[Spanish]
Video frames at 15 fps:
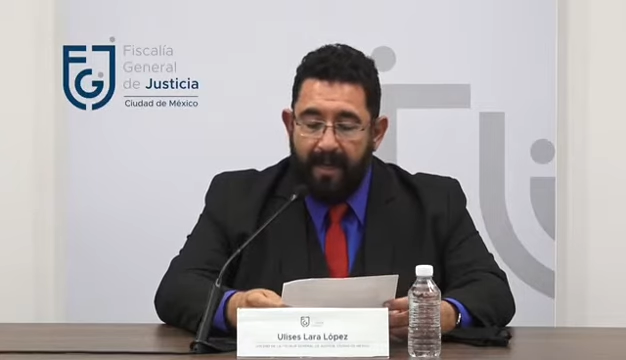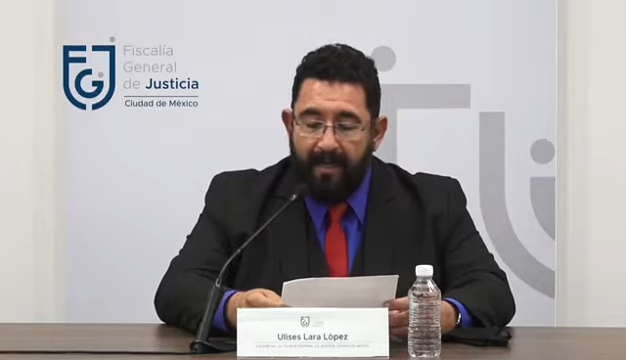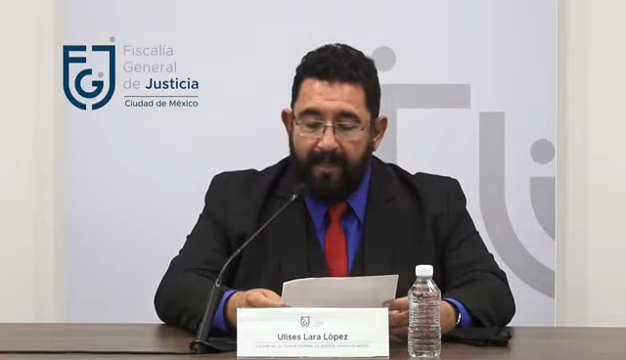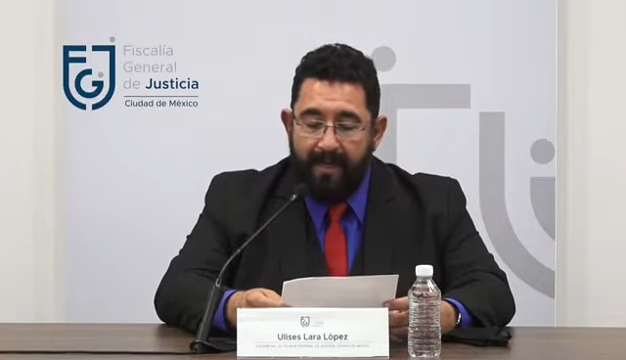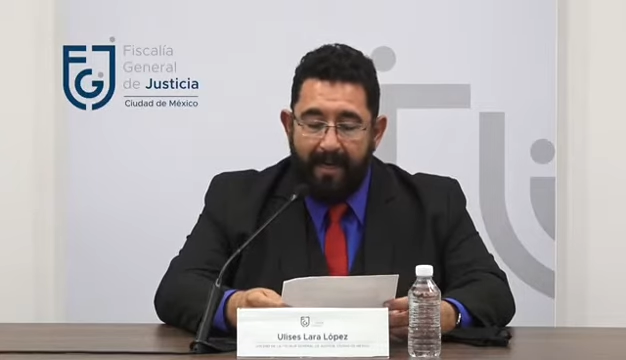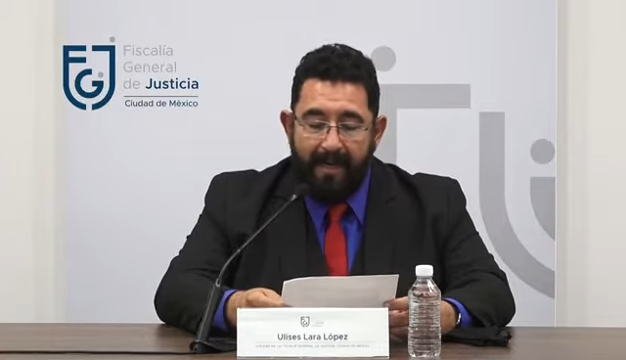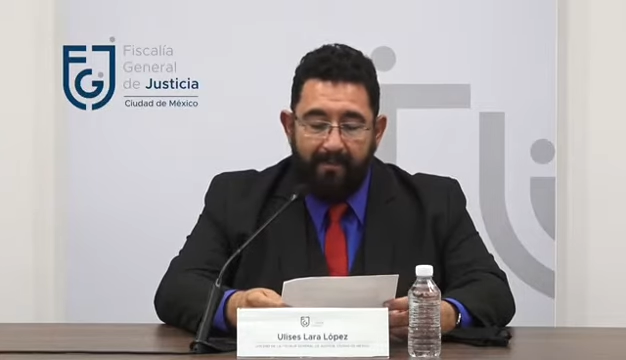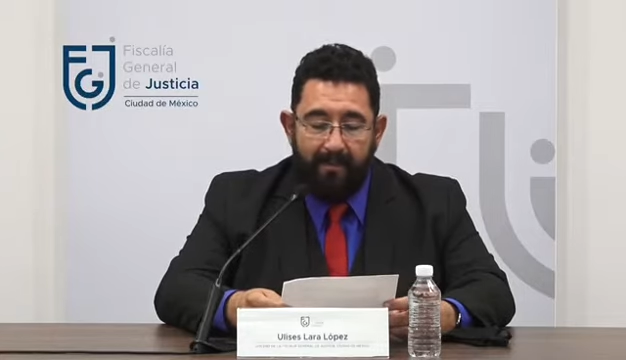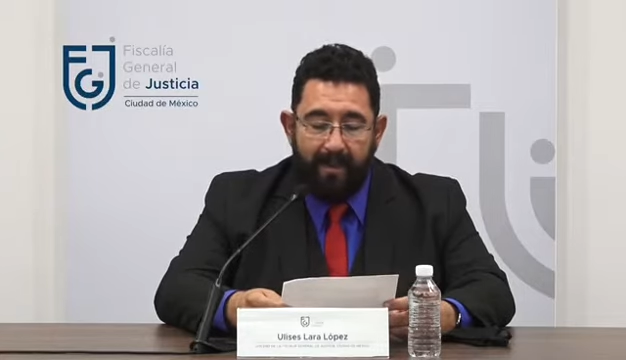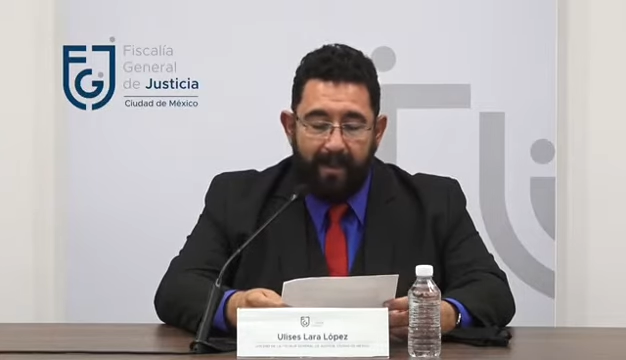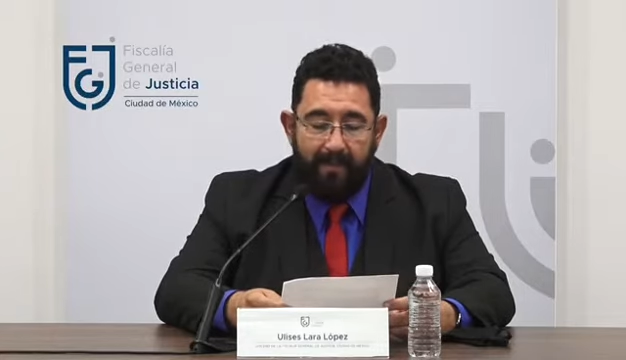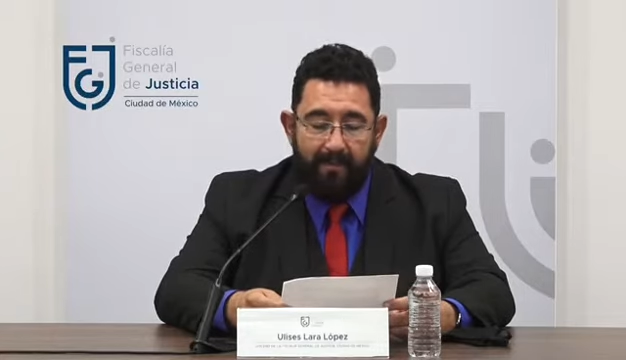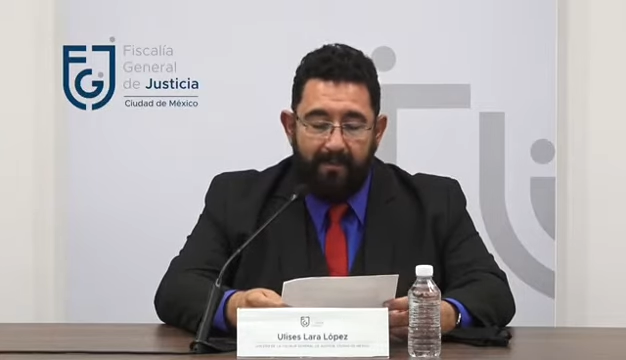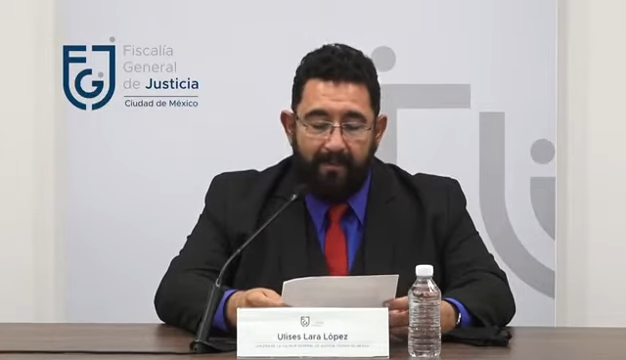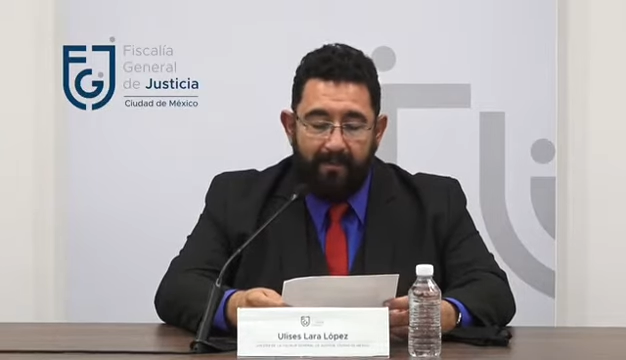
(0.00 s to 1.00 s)

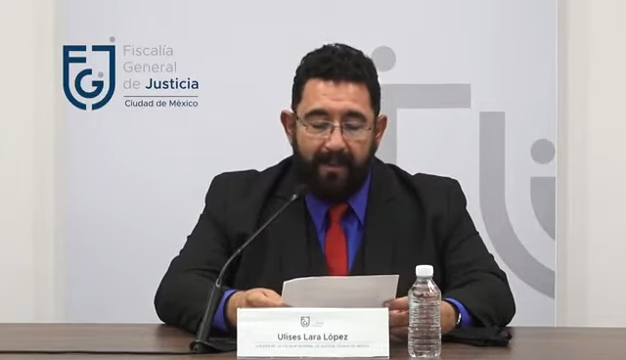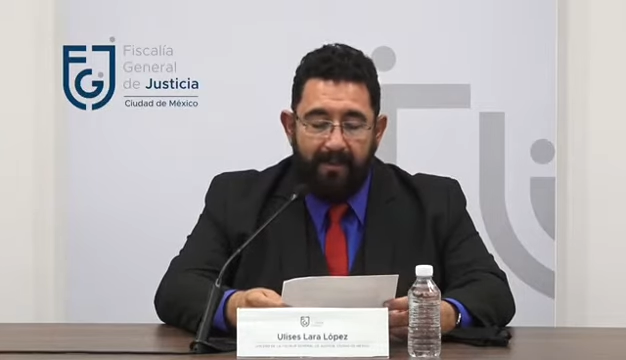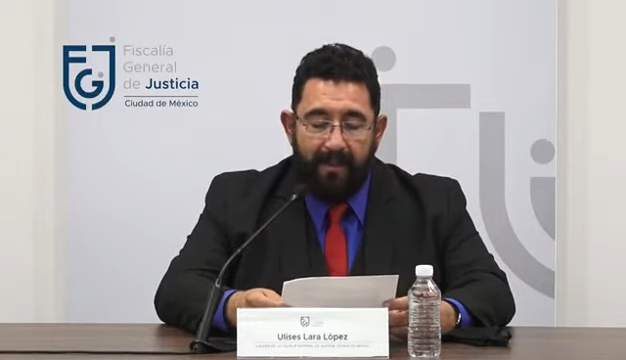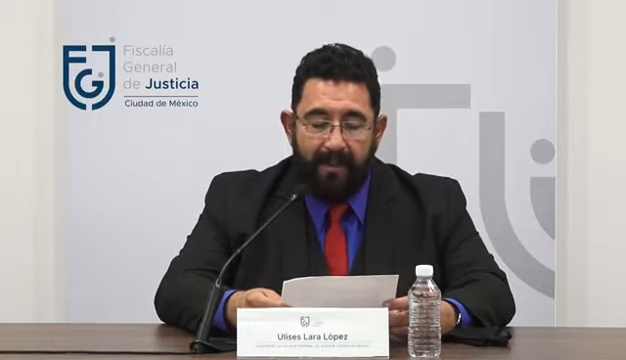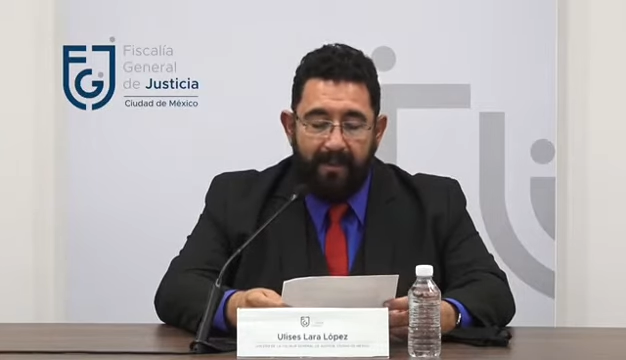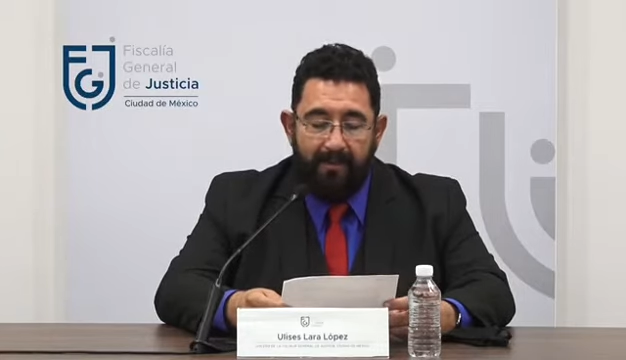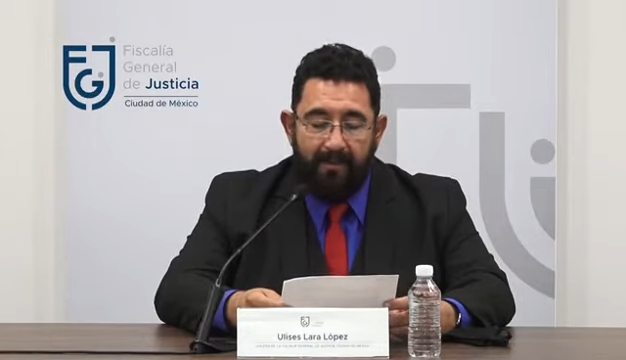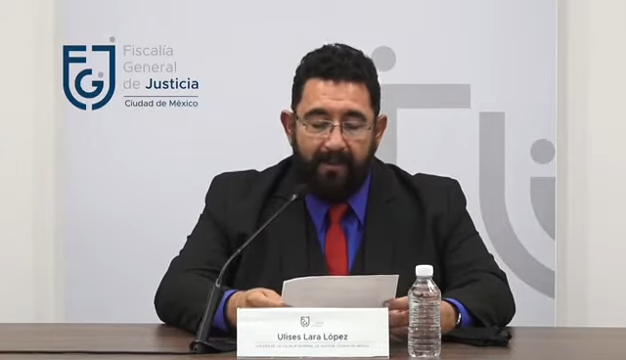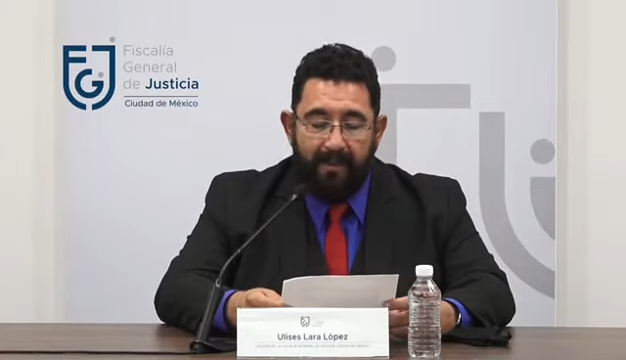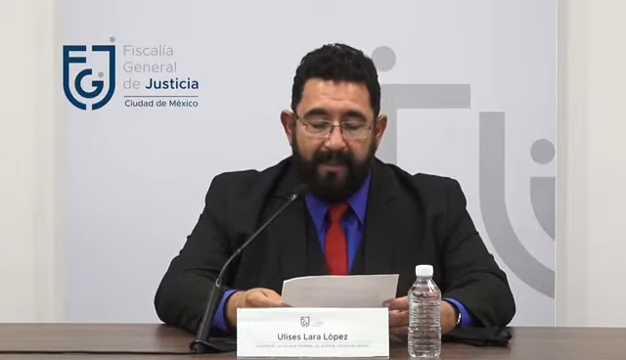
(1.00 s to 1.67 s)
relacionados con el delito de